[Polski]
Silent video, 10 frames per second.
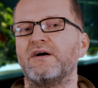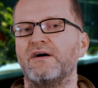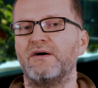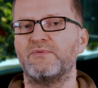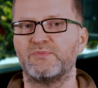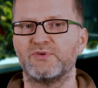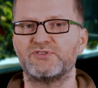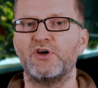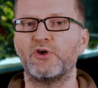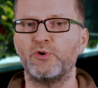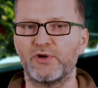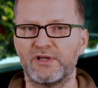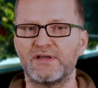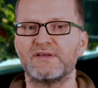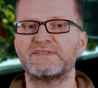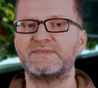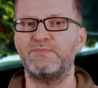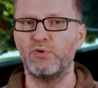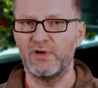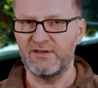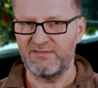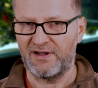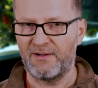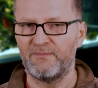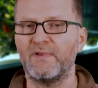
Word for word: e, przy pomocy rury spływa